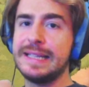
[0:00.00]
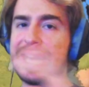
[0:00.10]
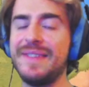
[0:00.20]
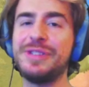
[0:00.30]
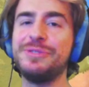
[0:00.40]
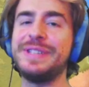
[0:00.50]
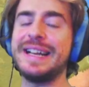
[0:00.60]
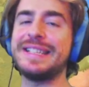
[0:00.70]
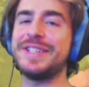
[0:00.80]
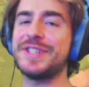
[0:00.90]
Salve a tutti
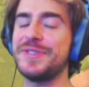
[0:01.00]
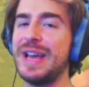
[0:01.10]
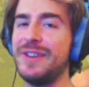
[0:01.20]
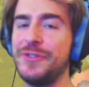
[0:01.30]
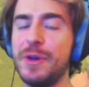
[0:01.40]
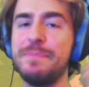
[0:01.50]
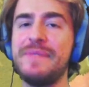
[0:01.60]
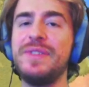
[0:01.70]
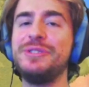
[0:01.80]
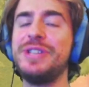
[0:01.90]
ragazzi, io sono Elfio e
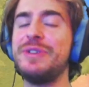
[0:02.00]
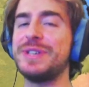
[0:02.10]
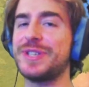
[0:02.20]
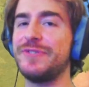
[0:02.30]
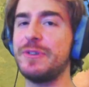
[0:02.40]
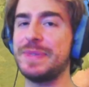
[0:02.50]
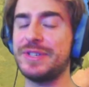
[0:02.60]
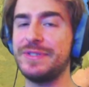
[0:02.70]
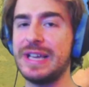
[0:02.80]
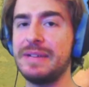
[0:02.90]
benvenuti in questo nuovo
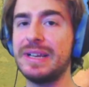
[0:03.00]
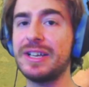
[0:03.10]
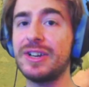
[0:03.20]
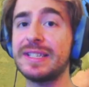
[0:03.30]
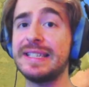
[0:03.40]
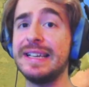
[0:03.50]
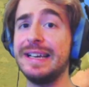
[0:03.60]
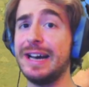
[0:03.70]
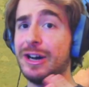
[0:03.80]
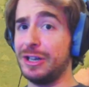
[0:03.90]
episodio di Animal
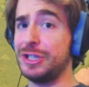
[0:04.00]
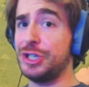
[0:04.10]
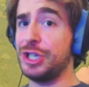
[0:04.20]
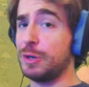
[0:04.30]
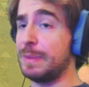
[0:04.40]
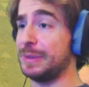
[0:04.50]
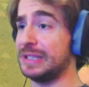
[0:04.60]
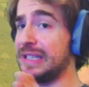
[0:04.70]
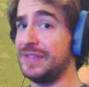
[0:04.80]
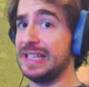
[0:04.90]
Crossing. Oggi, come
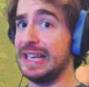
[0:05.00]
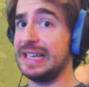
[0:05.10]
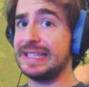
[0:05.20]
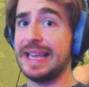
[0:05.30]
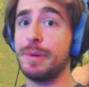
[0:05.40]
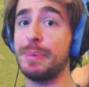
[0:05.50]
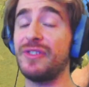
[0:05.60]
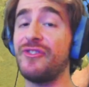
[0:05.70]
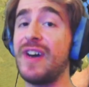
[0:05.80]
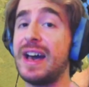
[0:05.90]
potete vedere, stiamo
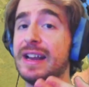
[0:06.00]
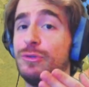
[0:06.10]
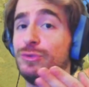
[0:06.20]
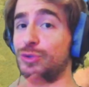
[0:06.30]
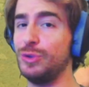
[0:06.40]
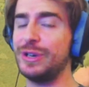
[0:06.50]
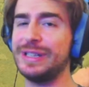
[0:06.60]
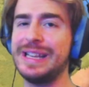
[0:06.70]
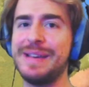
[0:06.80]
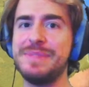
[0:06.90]
per fare un tour
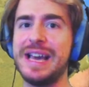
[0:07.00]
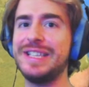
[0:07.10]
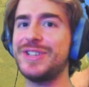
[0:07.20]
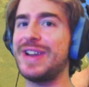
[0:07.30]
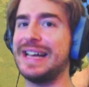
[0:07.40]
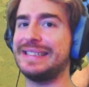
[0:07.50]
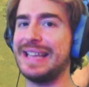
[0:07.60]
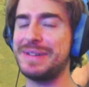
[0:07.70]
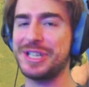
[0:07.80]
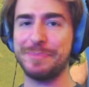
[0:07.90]
della mia isola a
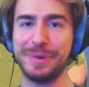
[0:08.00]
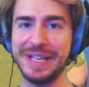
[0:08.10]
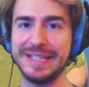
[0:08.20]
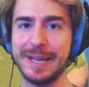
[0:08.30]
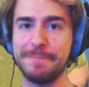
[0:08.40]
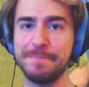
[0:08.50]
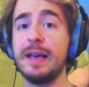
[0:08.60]
tema giapponese.